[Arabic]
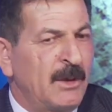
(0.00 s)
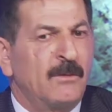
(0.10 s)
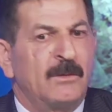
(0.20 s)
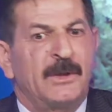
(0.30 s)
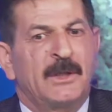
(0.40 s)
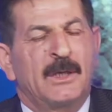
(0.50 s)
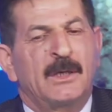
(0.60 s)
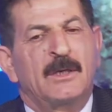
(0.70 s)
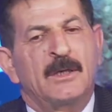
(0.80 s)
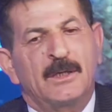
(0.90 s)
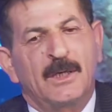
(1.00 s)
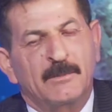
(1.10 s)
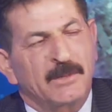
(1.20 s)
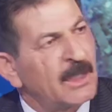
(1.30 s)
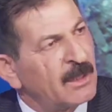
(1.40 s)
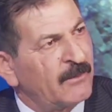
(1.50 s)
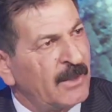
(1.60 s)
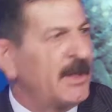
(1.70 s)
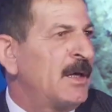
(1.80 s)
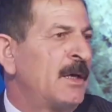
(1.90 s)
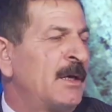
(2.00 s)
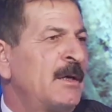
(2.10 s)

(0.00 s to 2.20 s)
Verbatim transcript: او عنده يعني مصرف كذا